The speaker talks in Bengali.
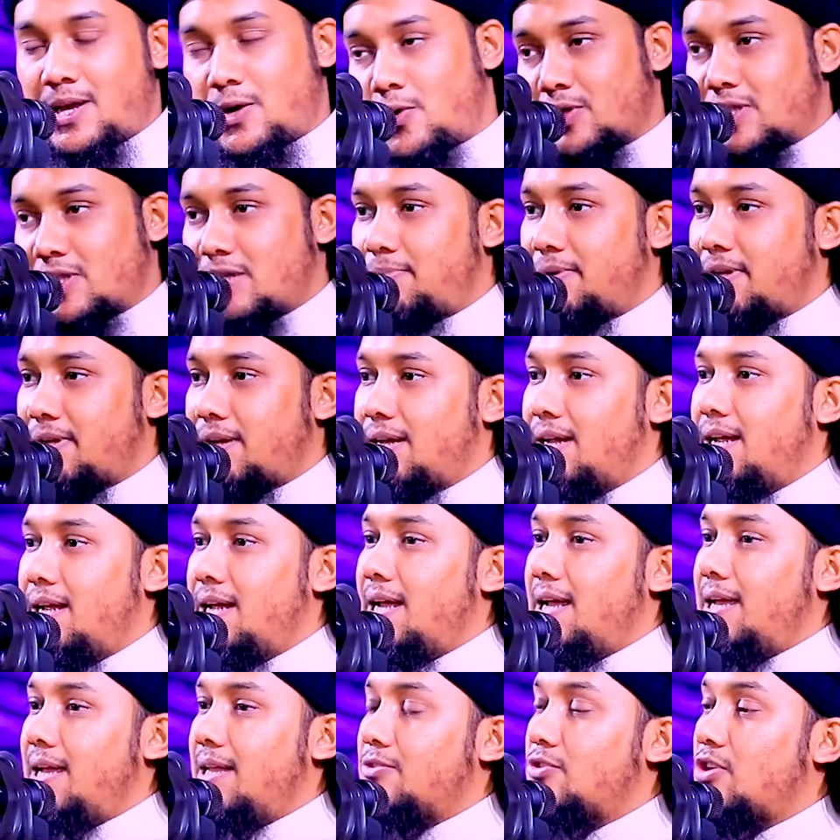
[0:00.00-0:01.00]
হতে পারে
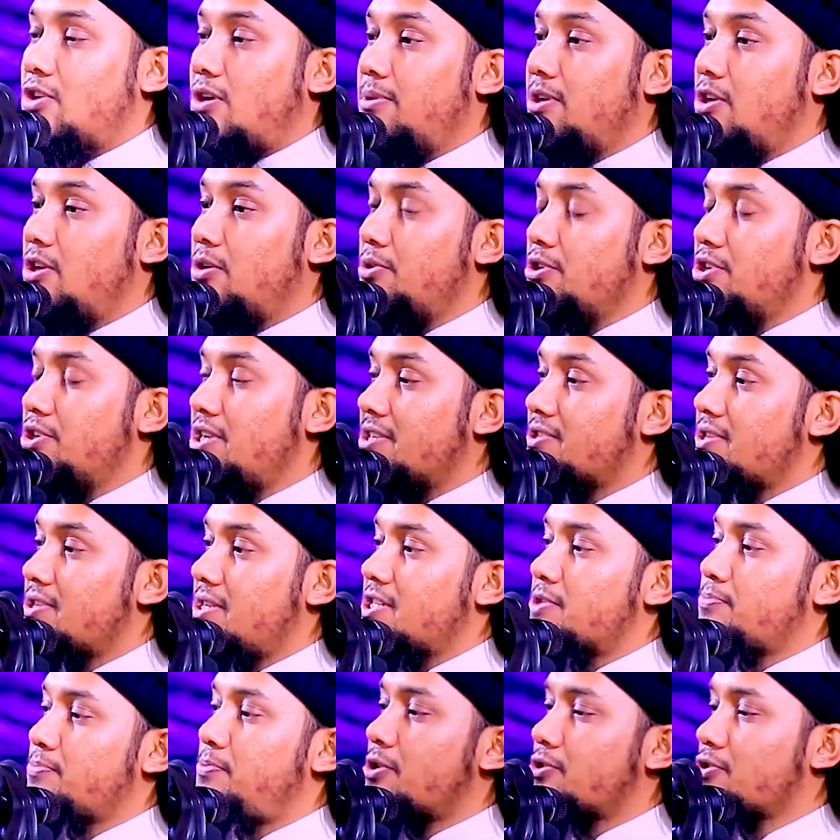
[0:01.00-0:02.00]
তবে নবীজি
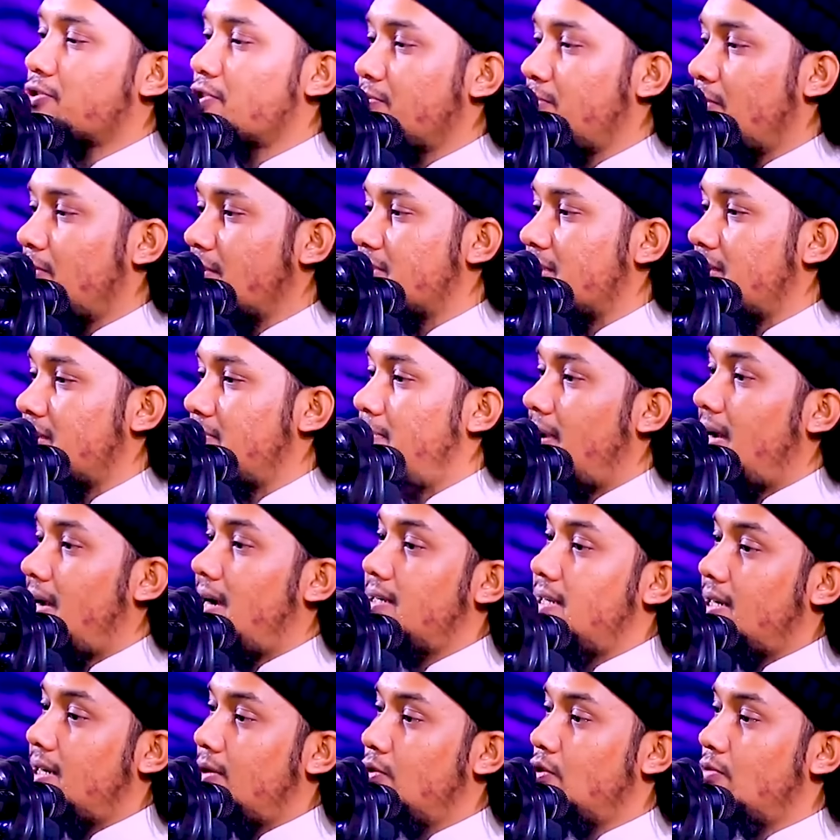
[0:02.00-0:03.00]
স্পষ্ট বলছেন বা
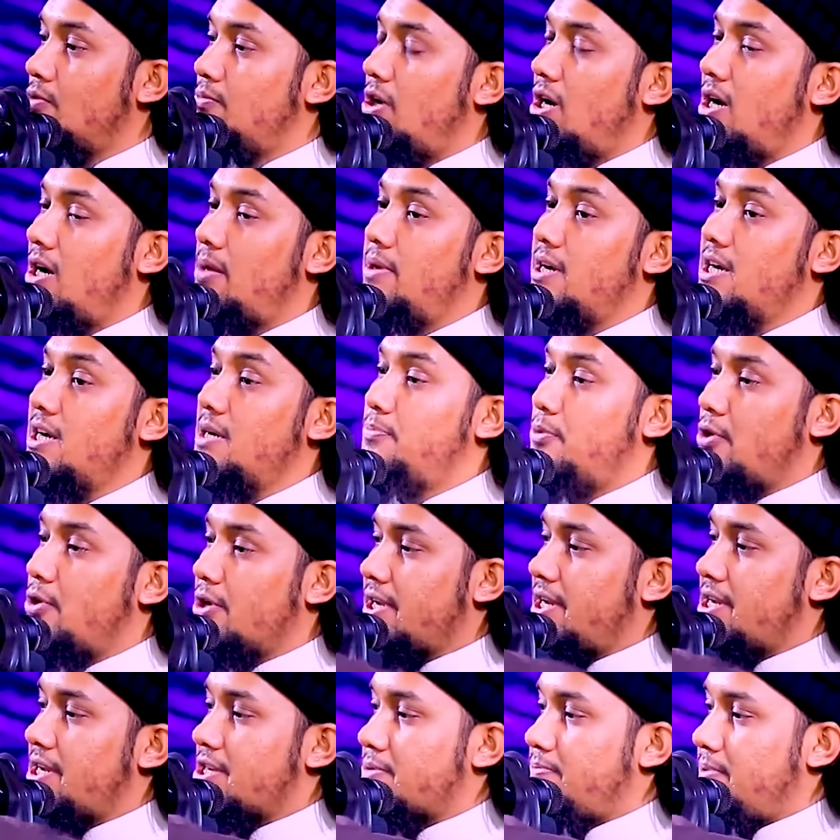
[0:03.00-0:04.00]
আদাহু মহামারীর
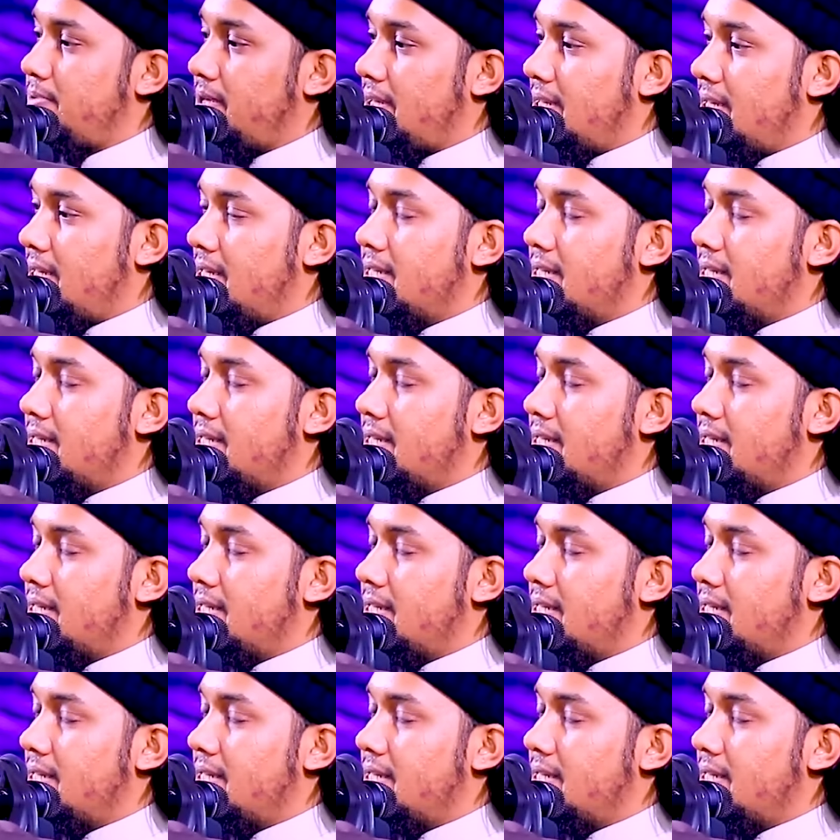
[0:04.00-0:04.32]
পরে আসবে